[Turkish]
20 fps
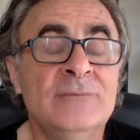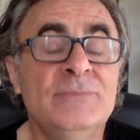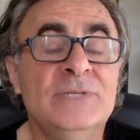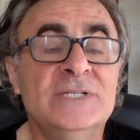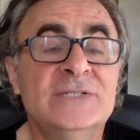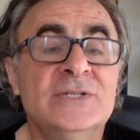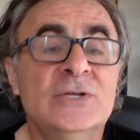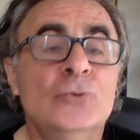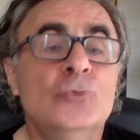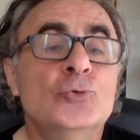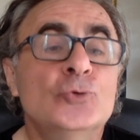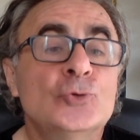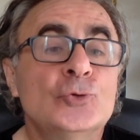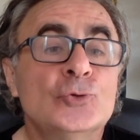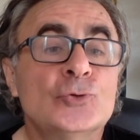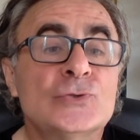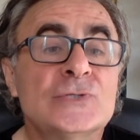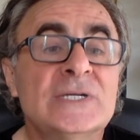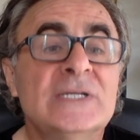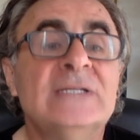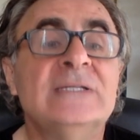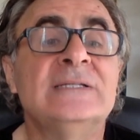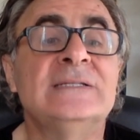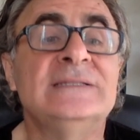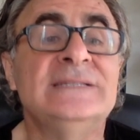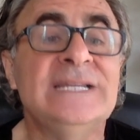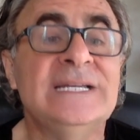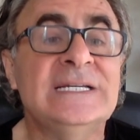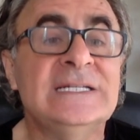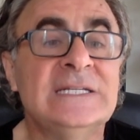Bir de uykunuza
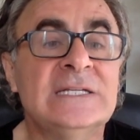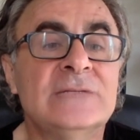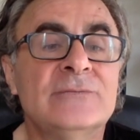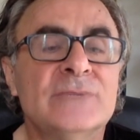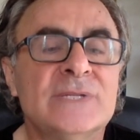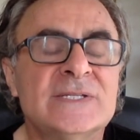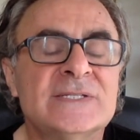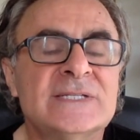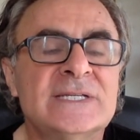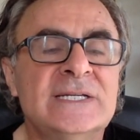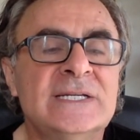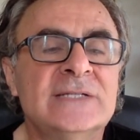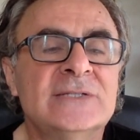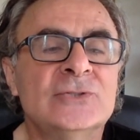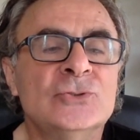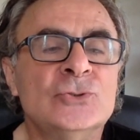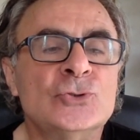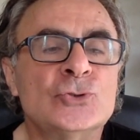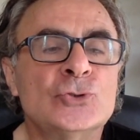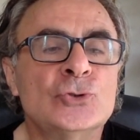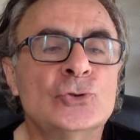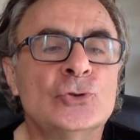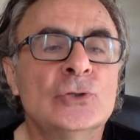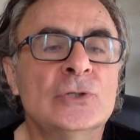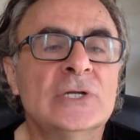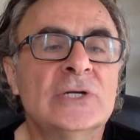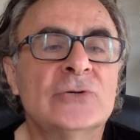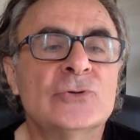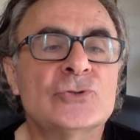dikkat etmeniz gerektiğini söylüyorlar.